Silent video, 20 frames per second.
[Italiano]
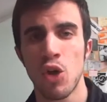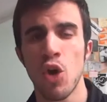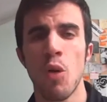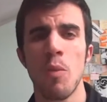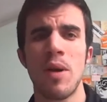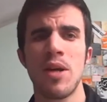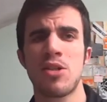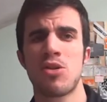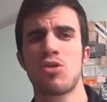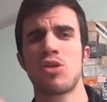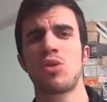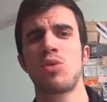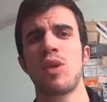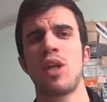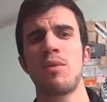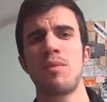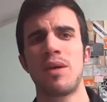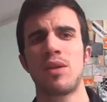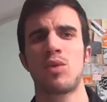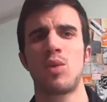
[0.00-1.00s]
come
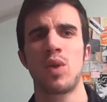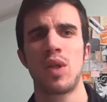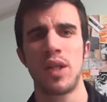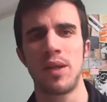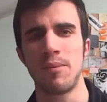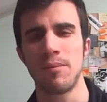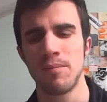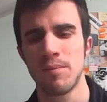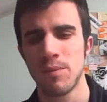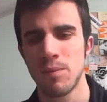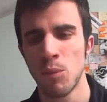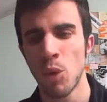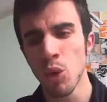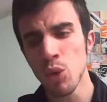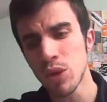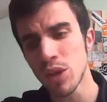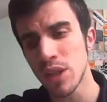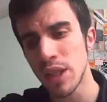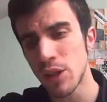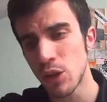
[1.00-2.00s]
sostituire Matuidi?
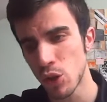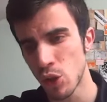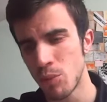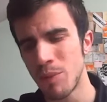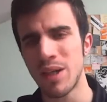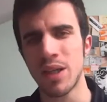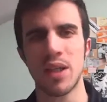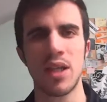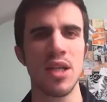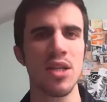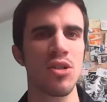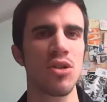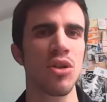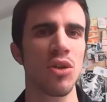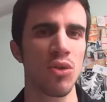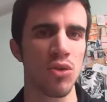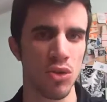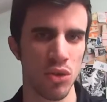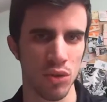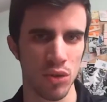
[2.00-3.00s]
Molti dicono Marchisio,
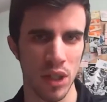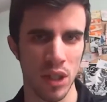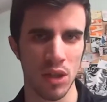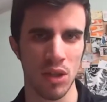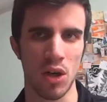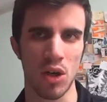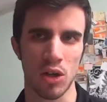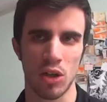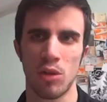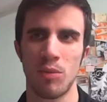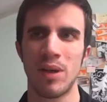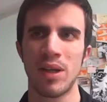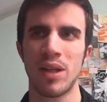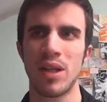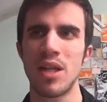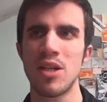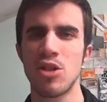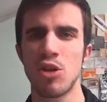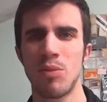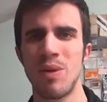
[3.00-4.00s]
io non sono d'accordo.
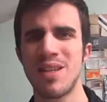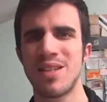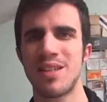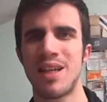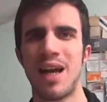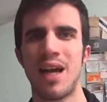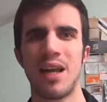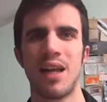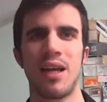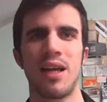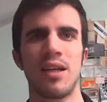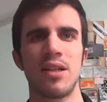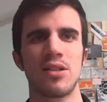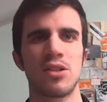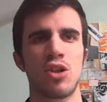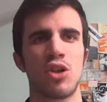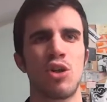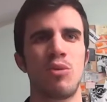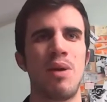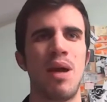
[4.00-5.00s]
Marchisio mezzala
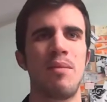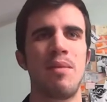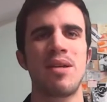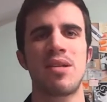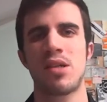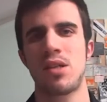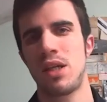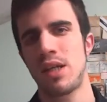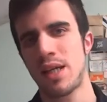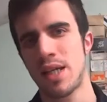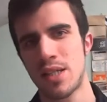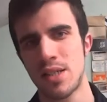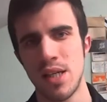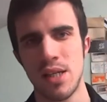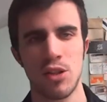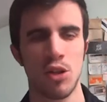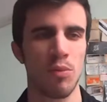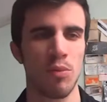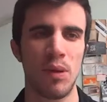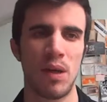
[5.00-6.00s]
secondo me è messa nel
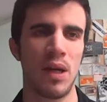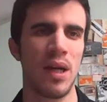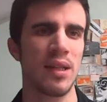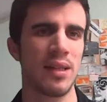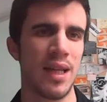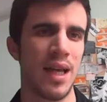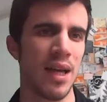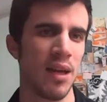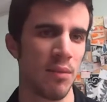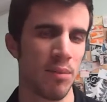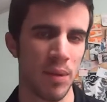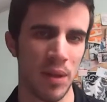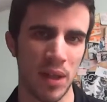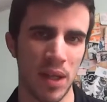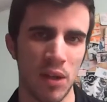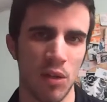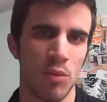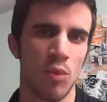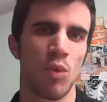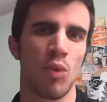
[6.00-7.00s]
cassetto per l'età,
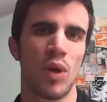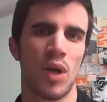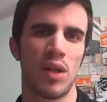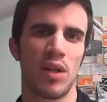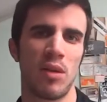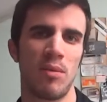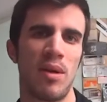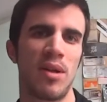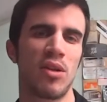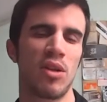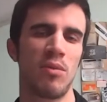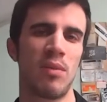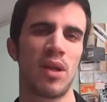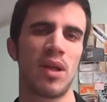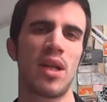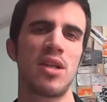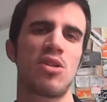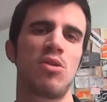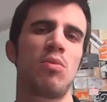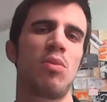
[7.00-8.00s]
perché comunque il rendimento di
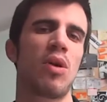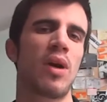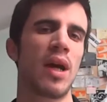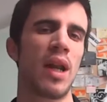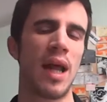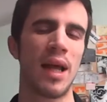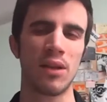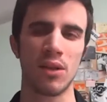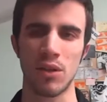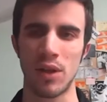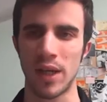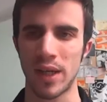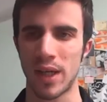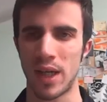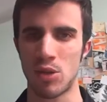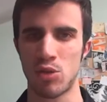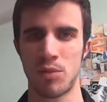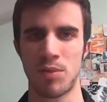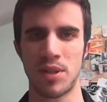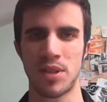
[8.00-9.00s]
Marchisio è un po' calato e anche
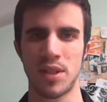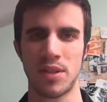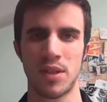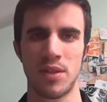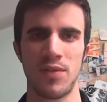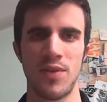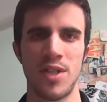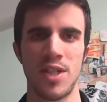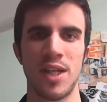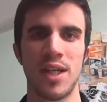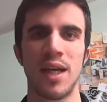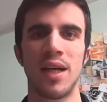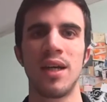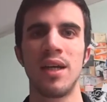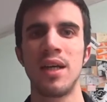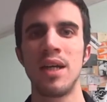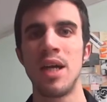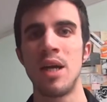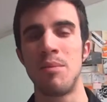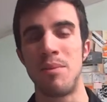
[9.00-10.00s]
la sua prestanza fisica.
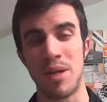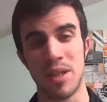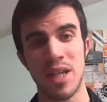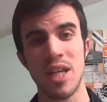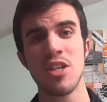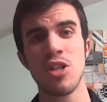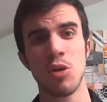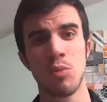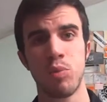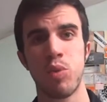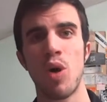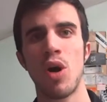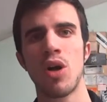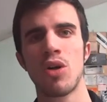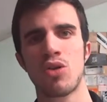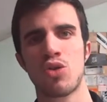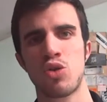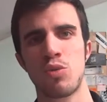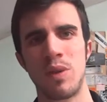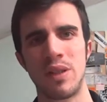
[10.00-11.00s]
Marchisio
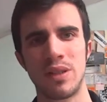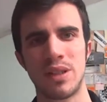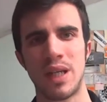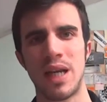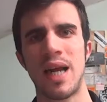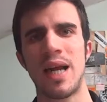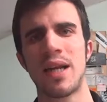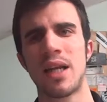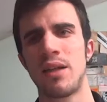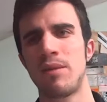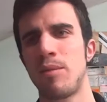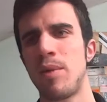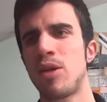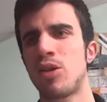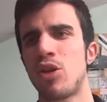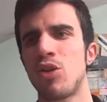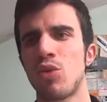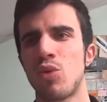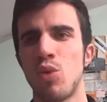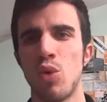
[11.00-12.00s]
può subentrare nel
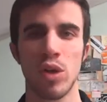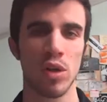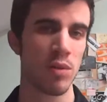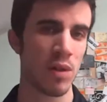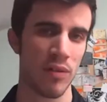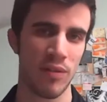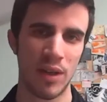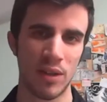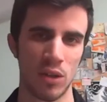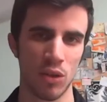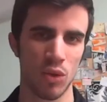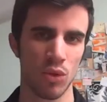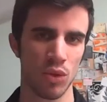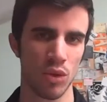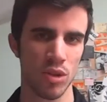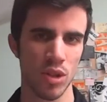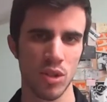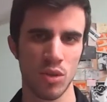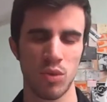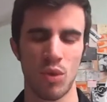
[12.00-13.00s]
momento in cui, come ha fatto
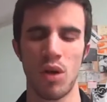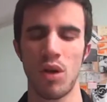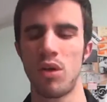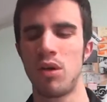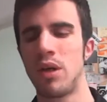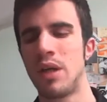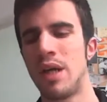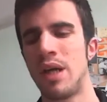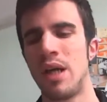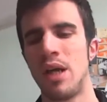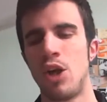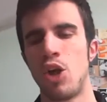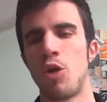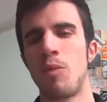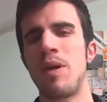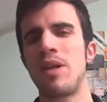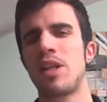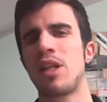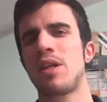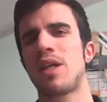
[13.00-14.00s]
contro Sassuolo, lo
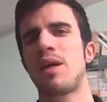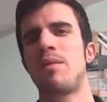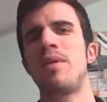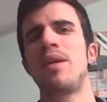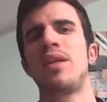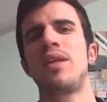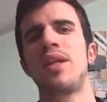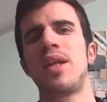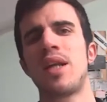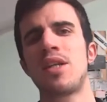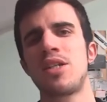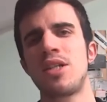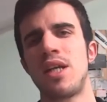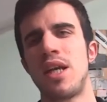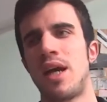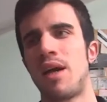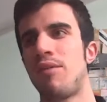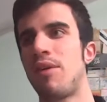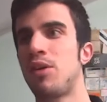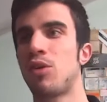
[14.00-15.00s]
metti in cabina di
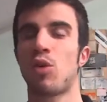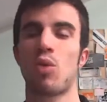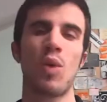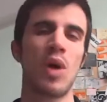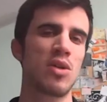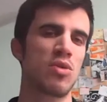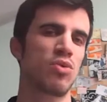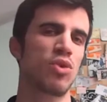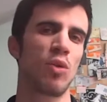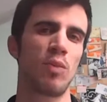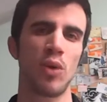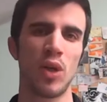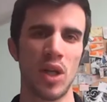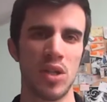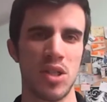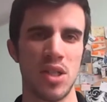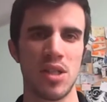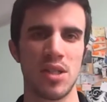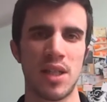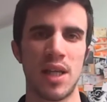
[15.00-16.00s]
regia, avendo quasi un doppio
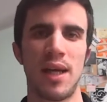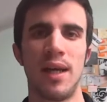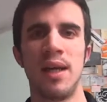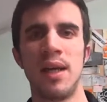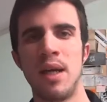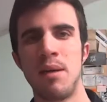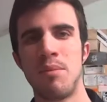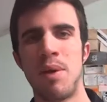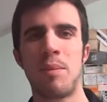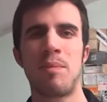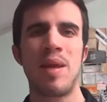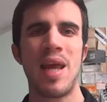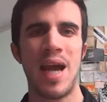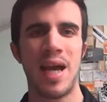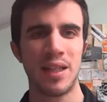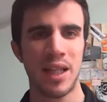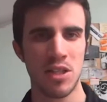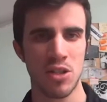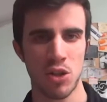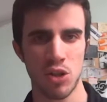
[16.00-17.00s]
regista, ma
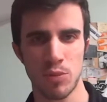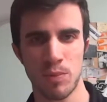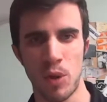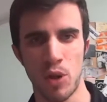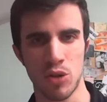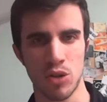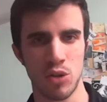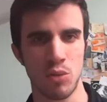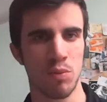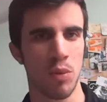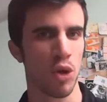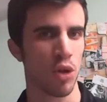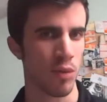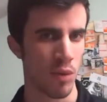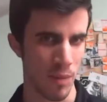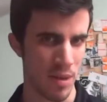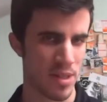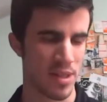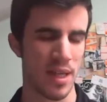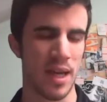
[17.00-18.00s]
piani ce lo sposti un po'
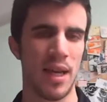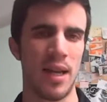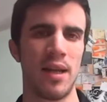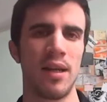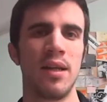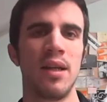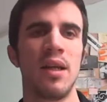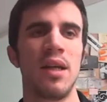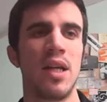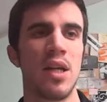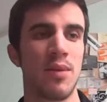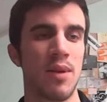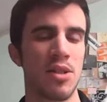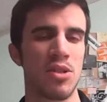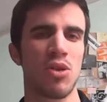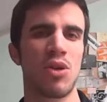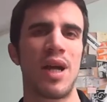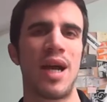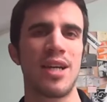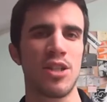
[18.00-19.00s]
come mezzala. In
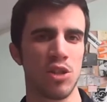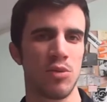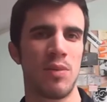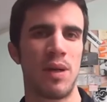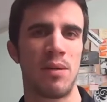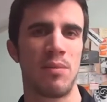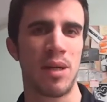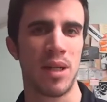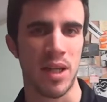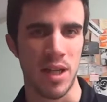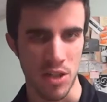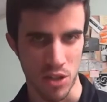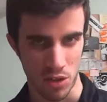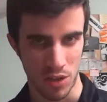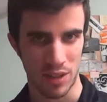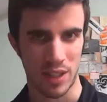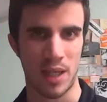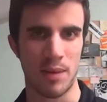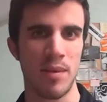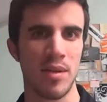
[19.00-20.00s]
questo caso
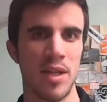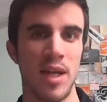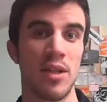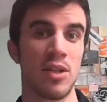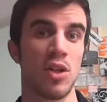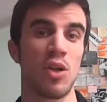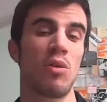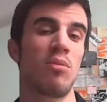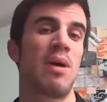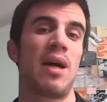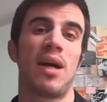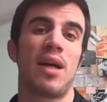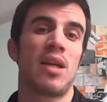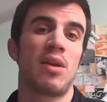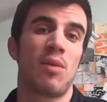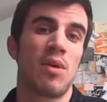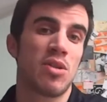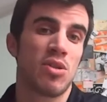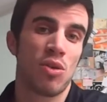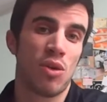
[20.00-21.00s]
Marchisio andrebbe dietro, ma
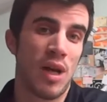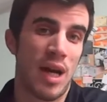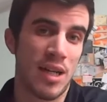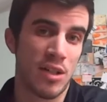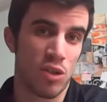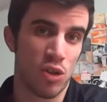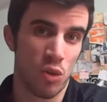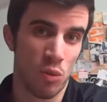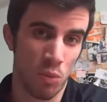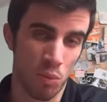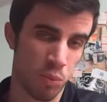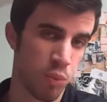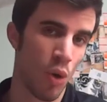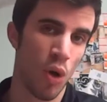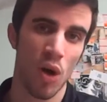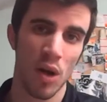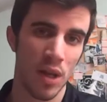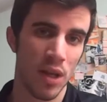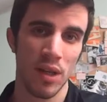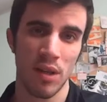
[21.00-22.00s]
in questo caso non
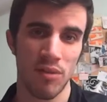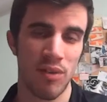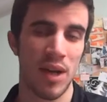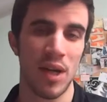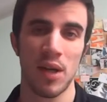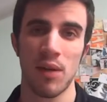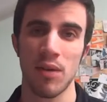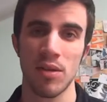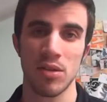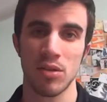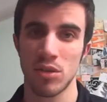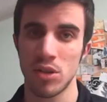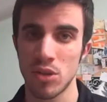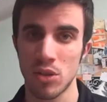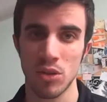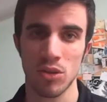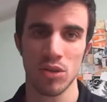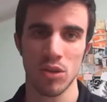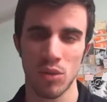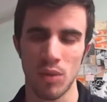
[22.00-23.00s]
puoi fare questo
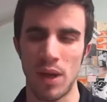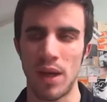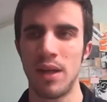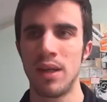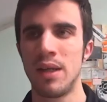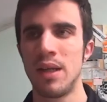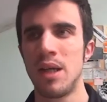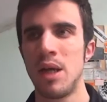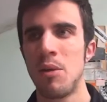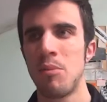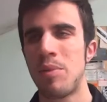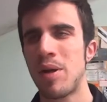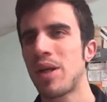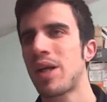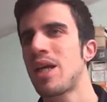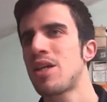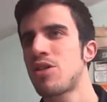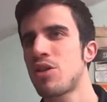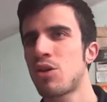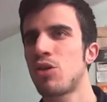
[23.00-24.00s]
discorso qua
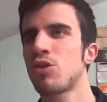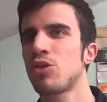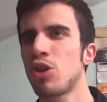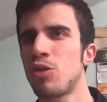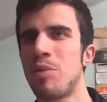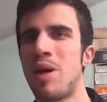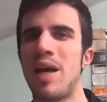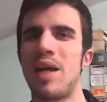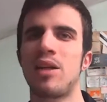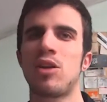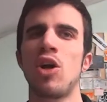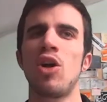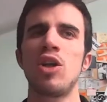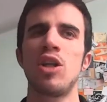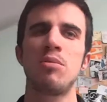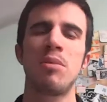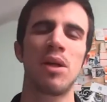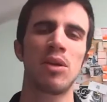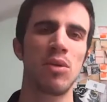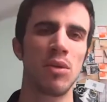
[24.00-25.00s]
perché secondo me
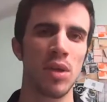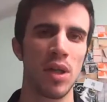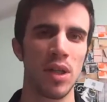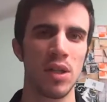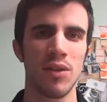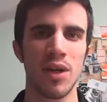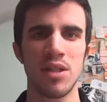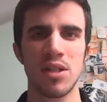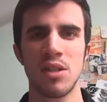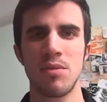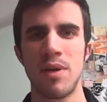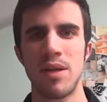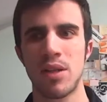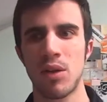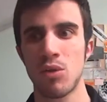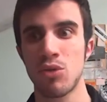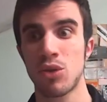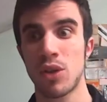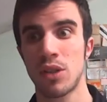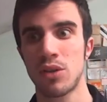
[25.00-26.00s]
togli Matuidi dovresti
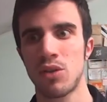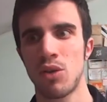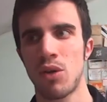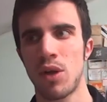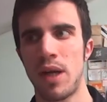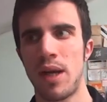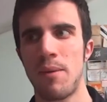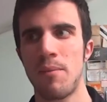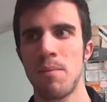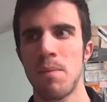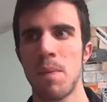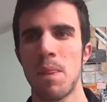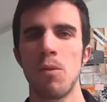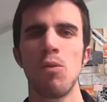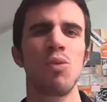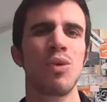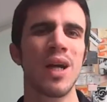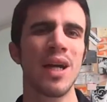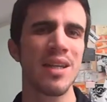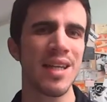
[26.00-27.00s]
mettere un giocatore,
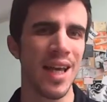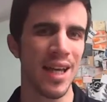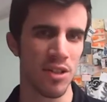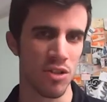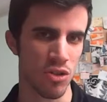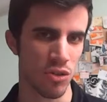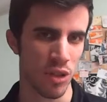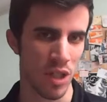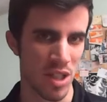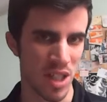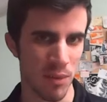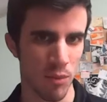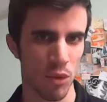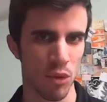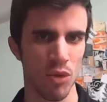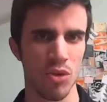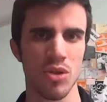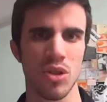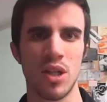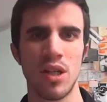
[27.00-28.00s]
un cagnaccio
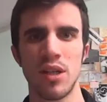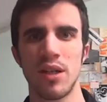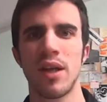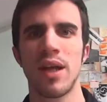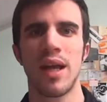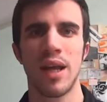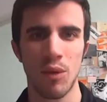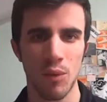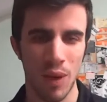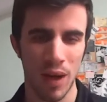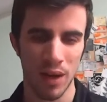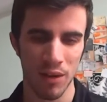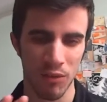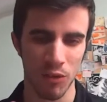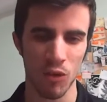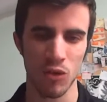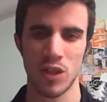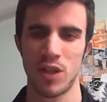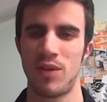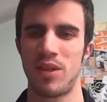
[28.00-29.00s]
diciamo così, e qua
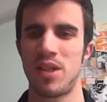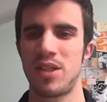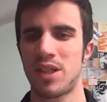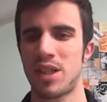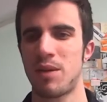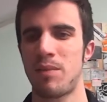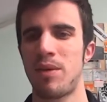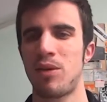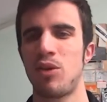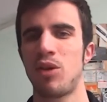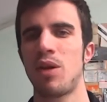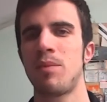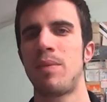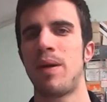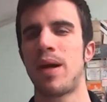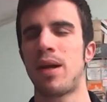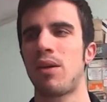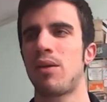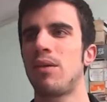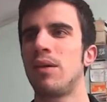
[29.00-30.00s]
forse avete già capito di chi
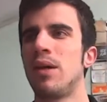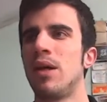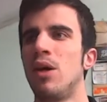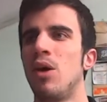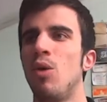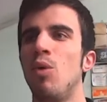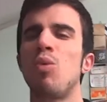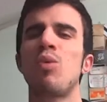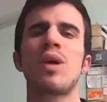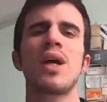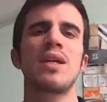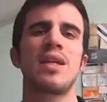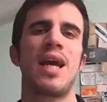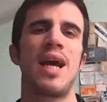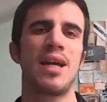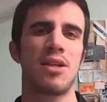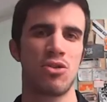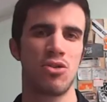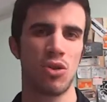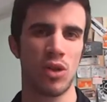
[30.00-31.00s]
parlo, un
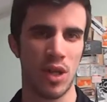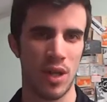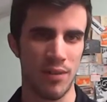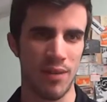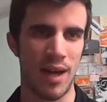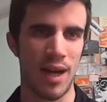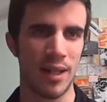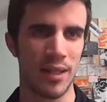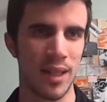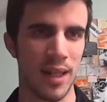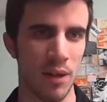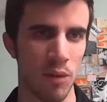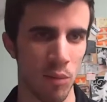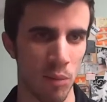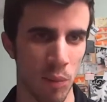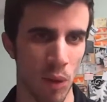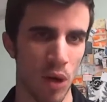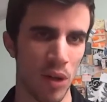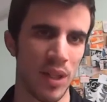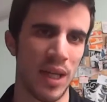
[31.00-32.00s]
cagnaccio che vada
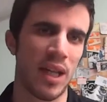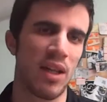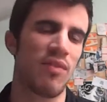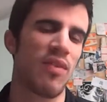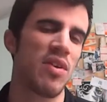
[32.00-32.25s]
un po' a dare